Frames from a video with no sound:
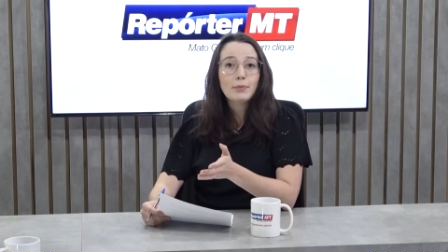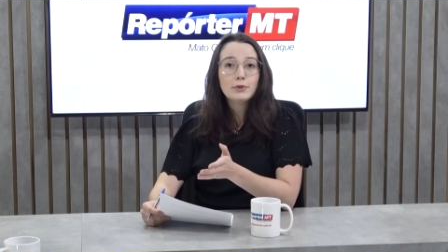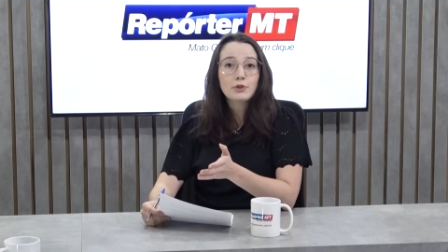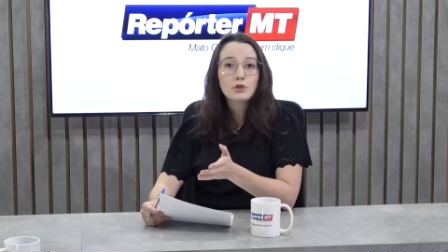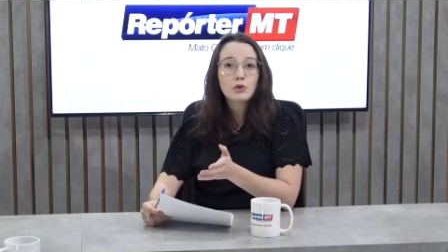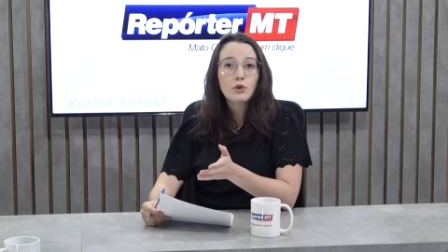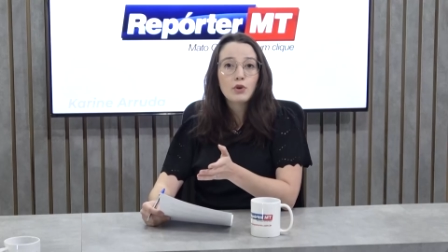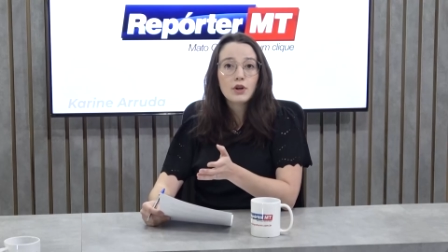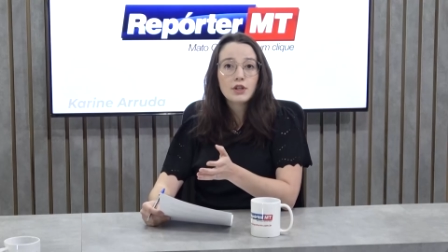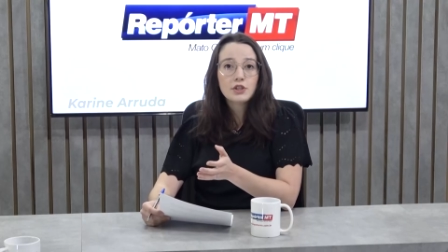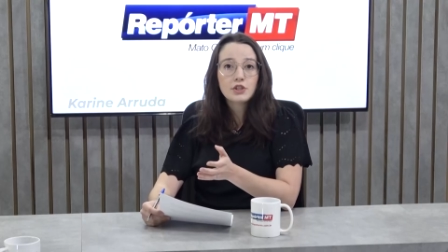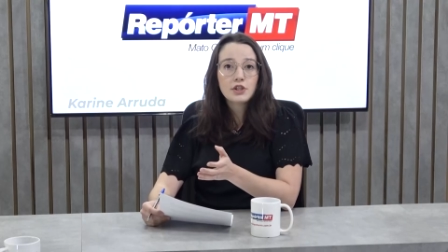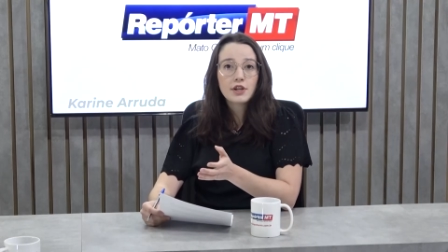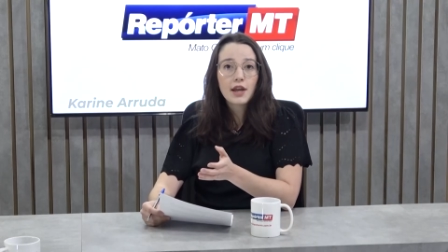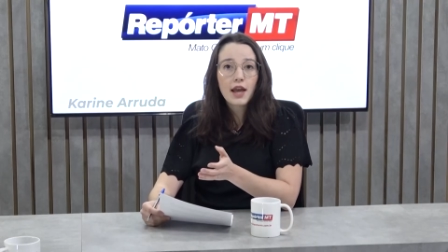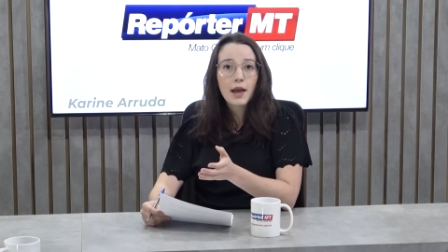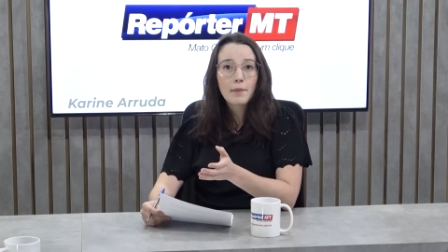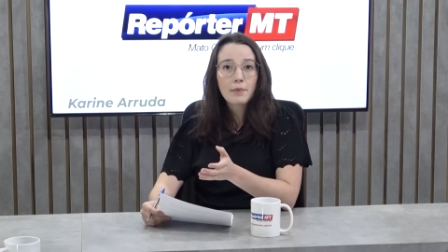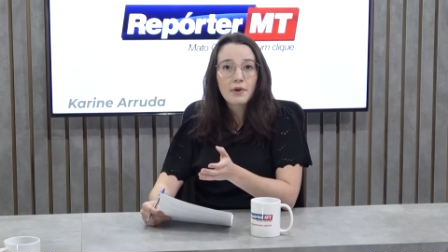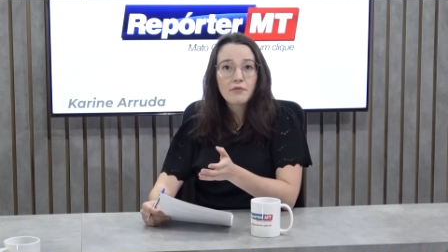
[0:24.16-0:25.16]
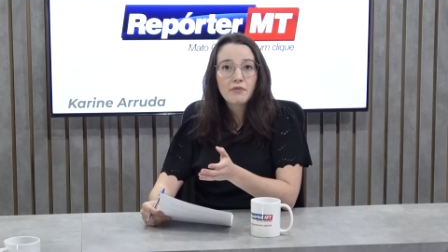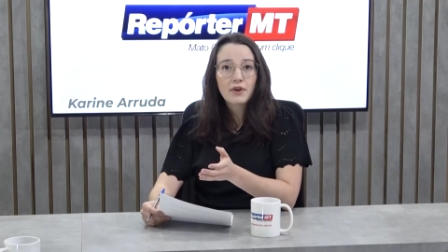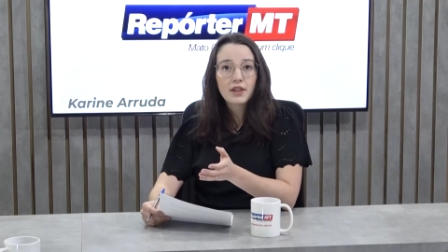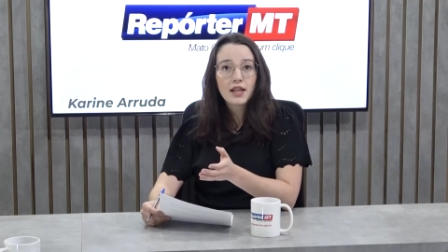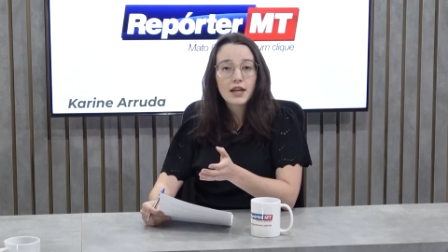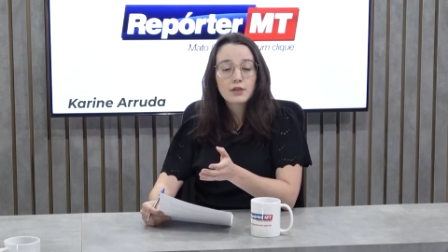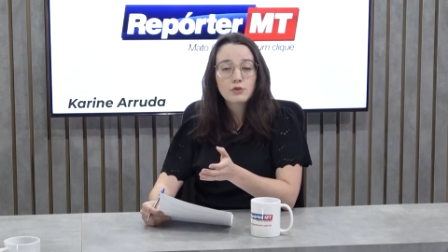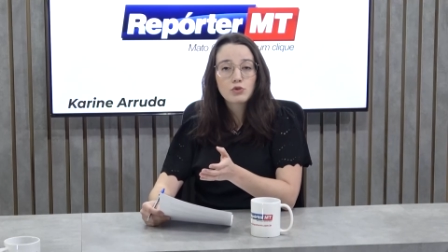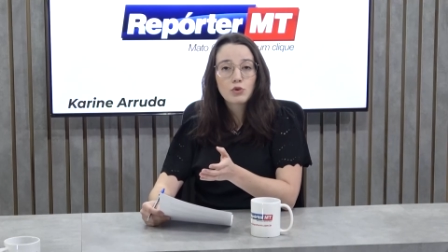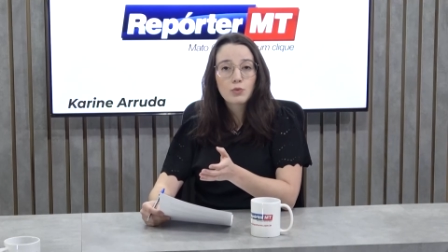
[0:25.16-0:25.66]
de hoje é para
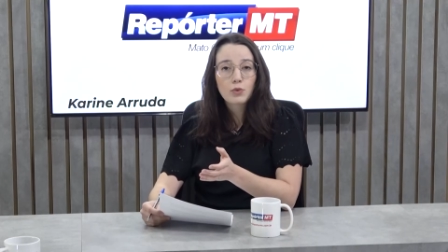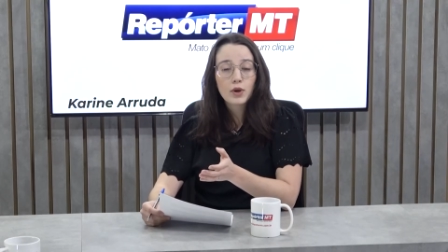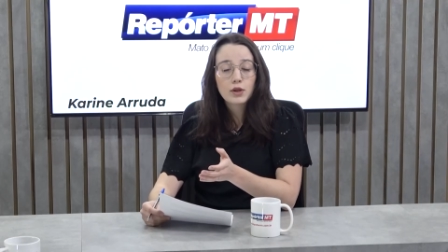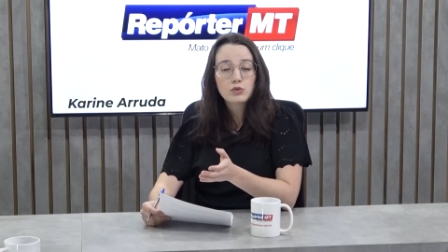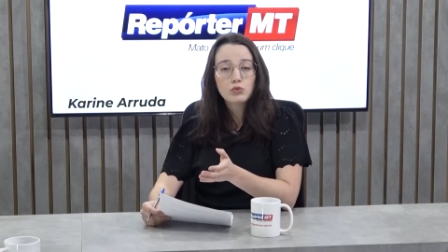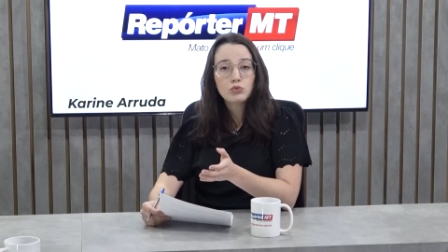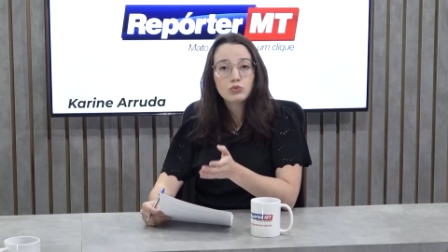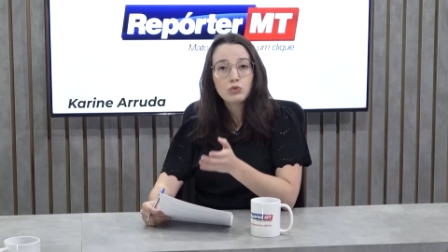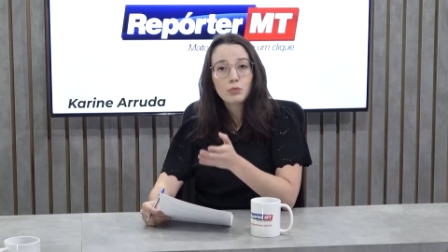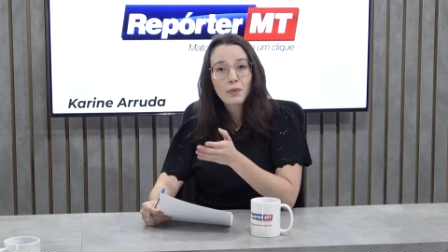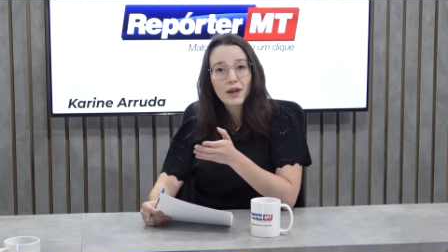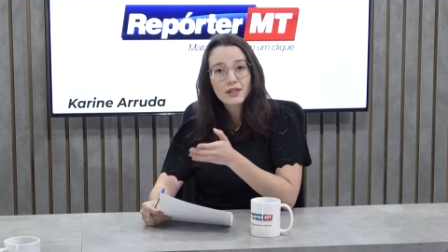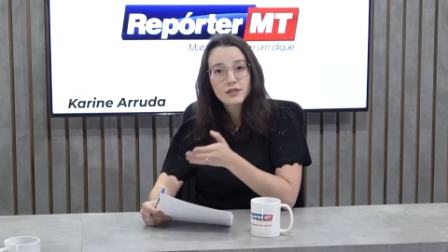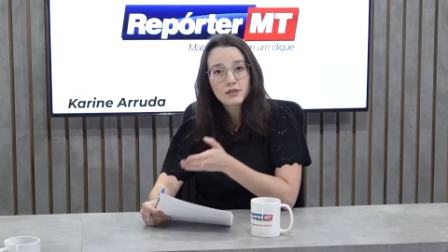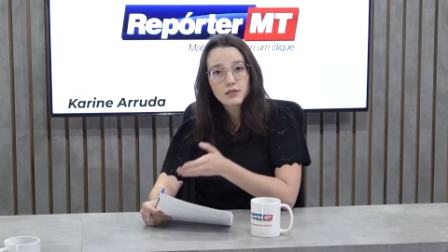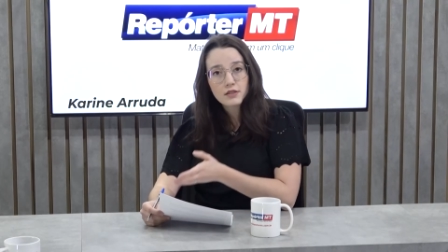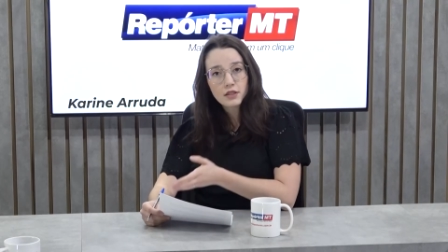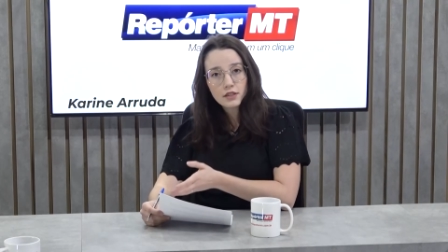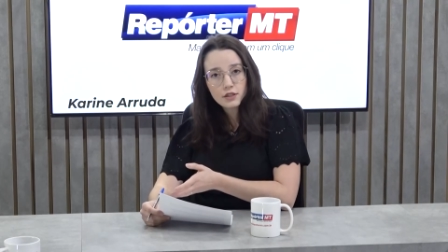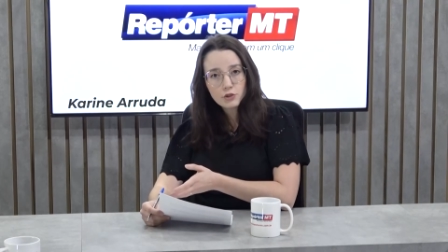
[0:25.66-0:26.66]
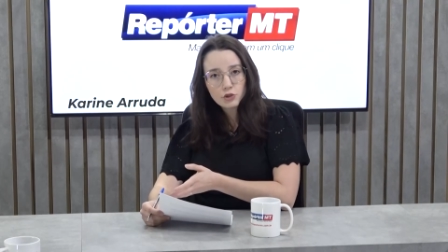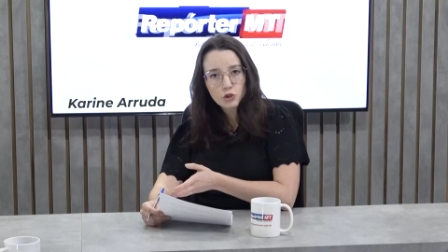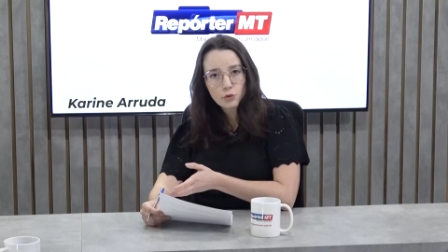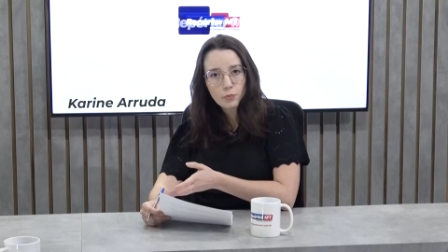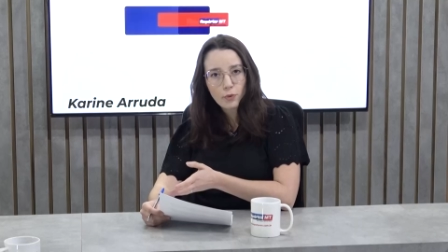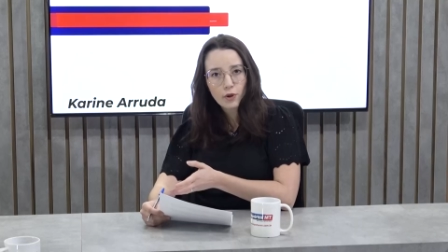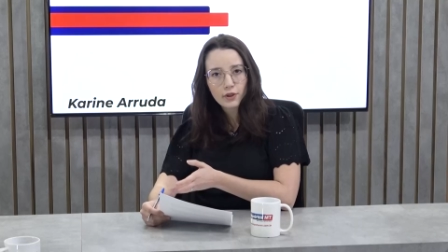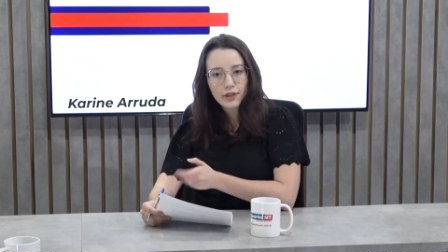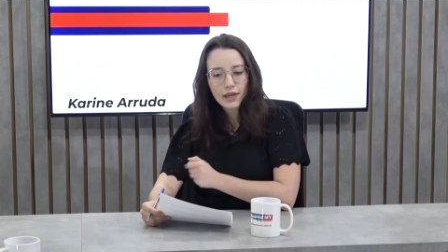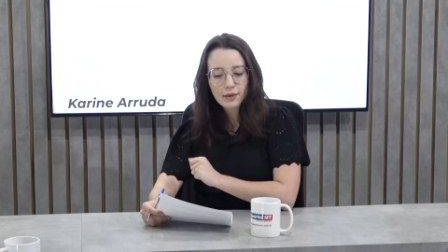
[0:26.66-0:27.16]
falar sobre um assunto bastante
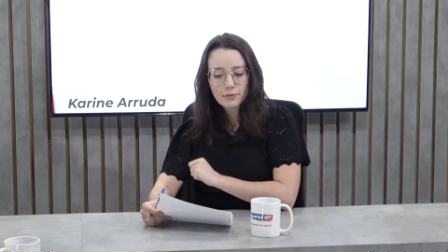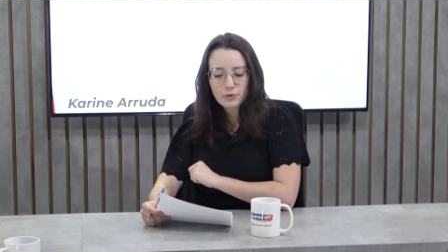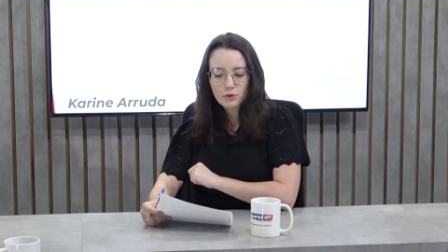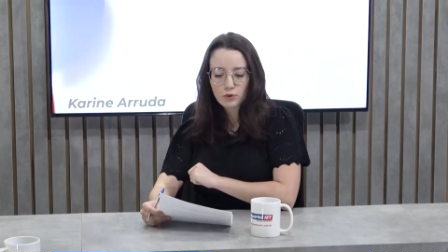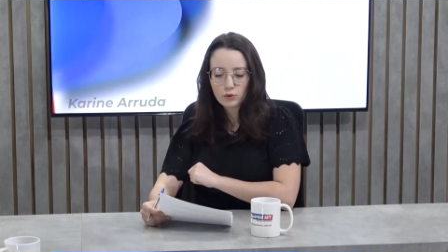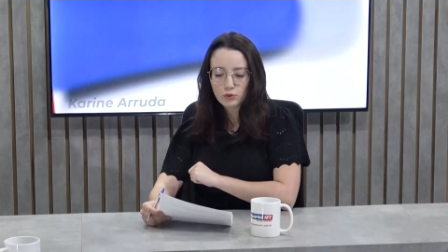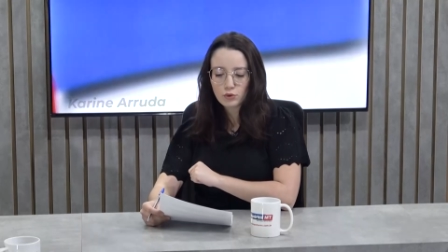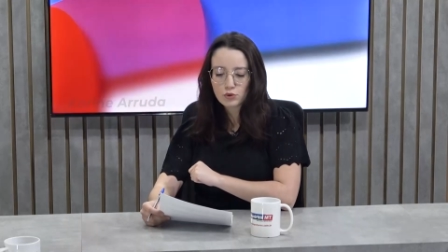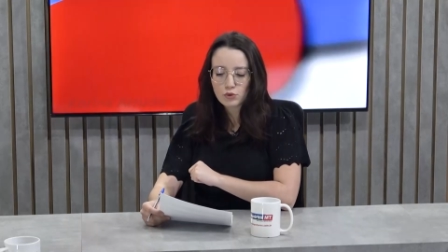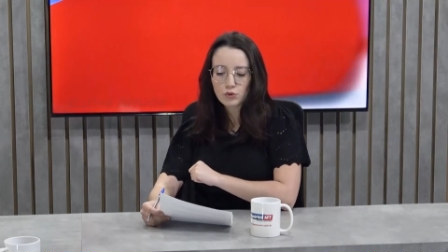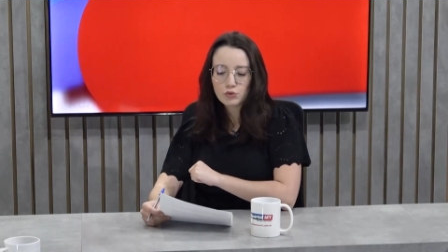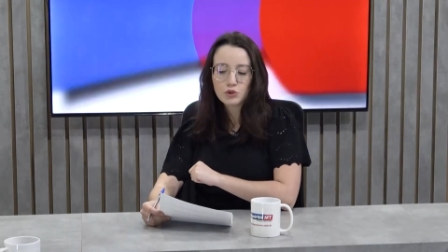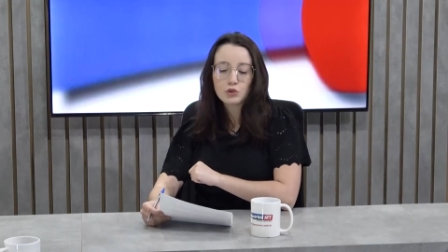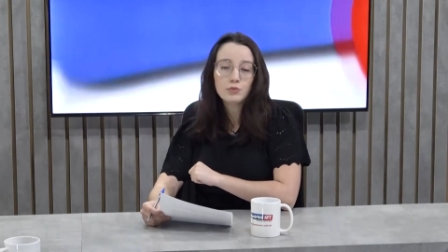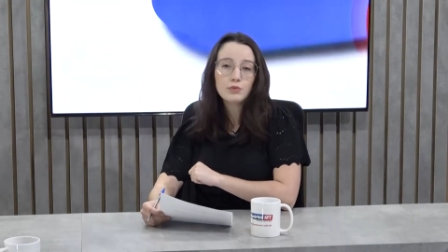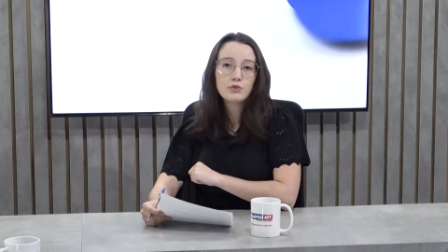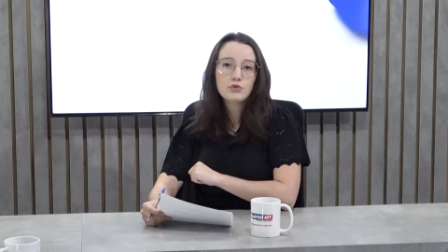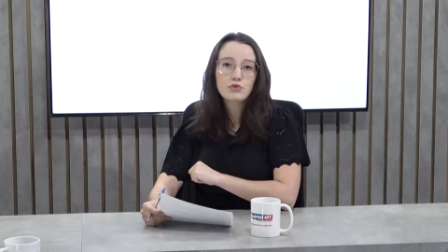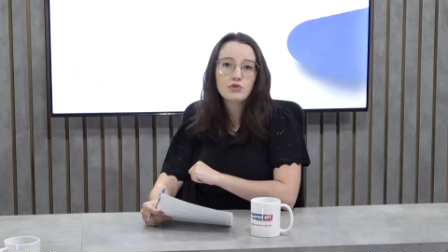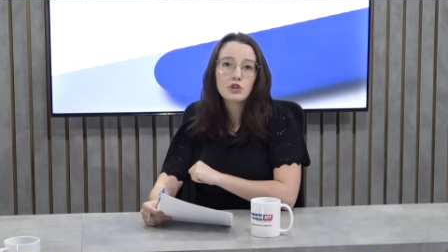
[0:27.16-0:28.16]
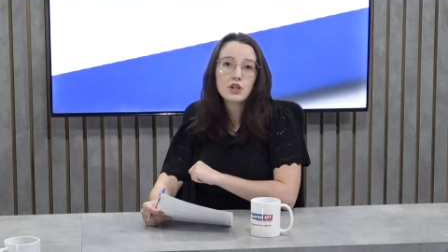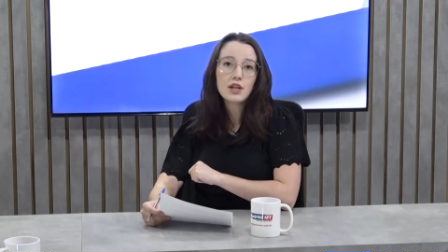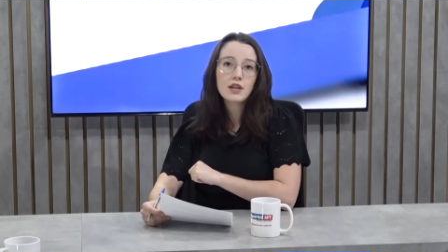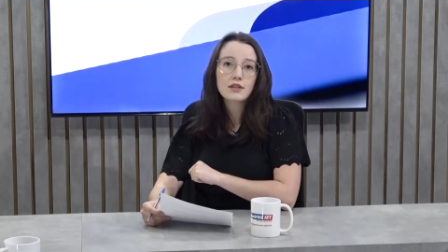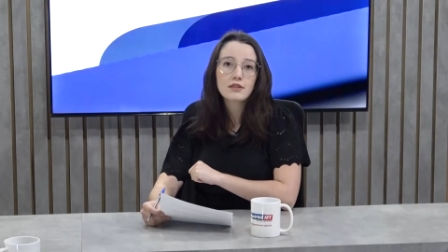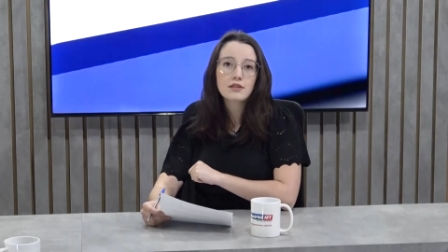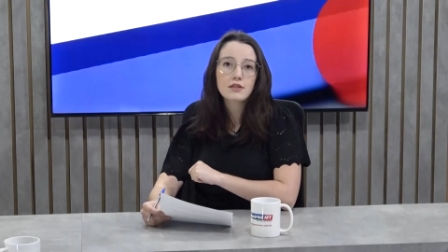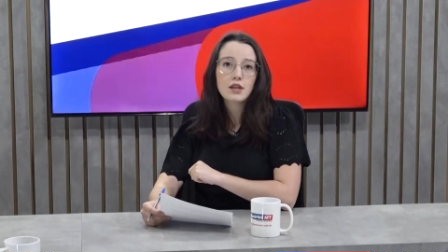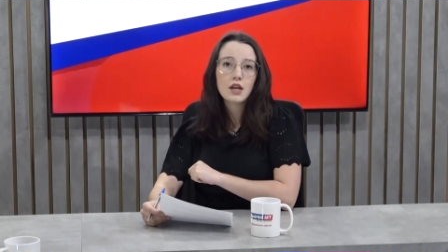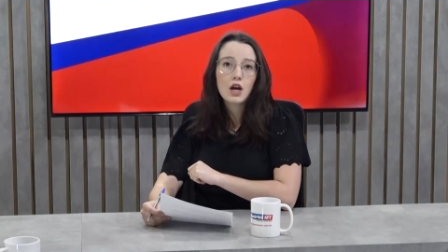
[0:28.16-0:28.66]
polêmico nos últimos
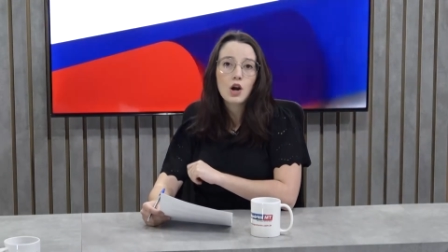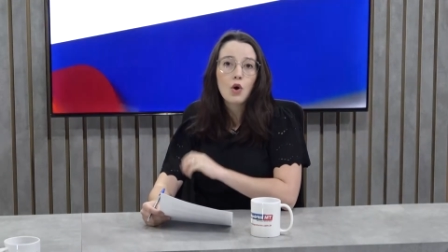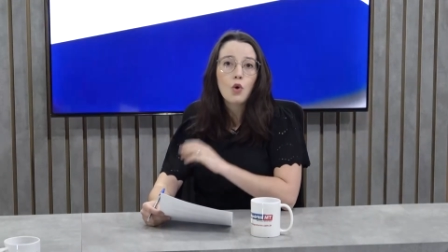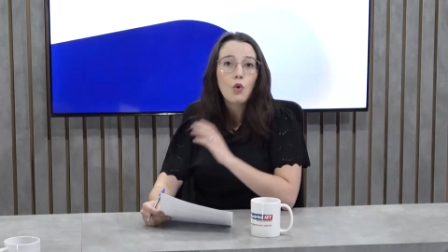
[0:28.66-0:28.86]
dias